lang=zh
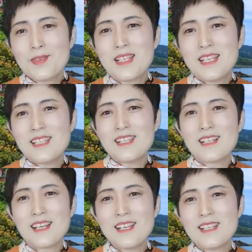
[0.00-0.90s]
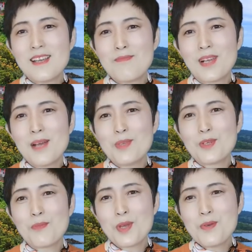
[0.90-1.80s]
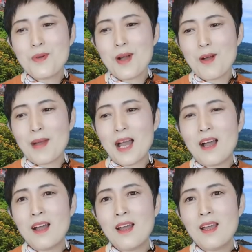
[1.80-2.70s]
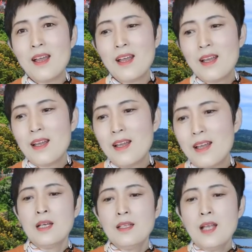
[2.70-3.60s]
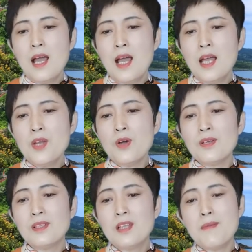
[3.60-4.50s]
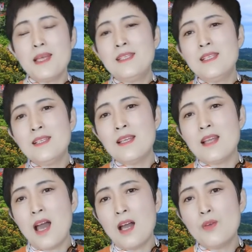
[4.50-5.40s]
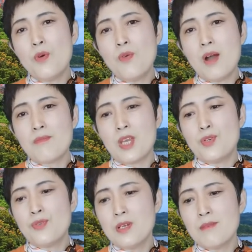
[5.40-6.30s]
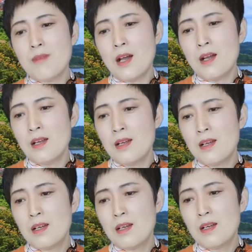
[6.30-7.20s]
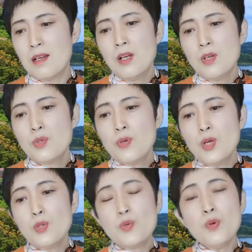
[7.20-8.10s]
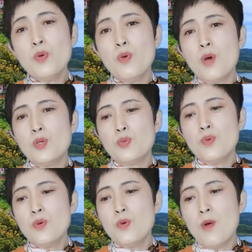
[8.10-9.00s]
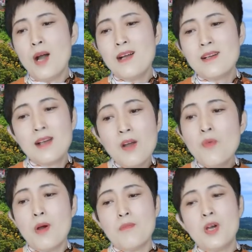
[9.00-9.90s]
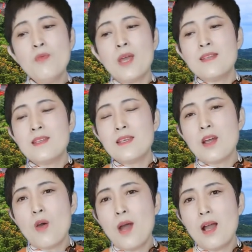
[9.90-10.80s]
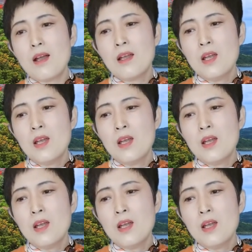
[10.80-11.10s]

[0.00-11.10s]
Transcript: 胡锡进这意见根本就没用，好吧？那还有特别激进的韩国网民说什么？说中国如果和我们为敌的话，